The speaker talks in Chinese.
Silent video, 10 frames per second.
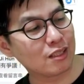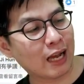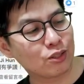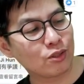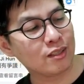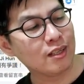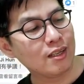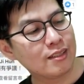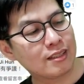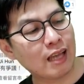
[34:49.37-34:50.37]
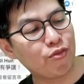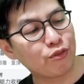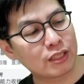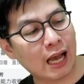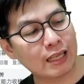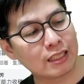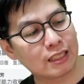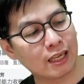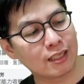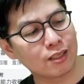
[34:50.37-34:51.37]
他说：“在复杂世界里，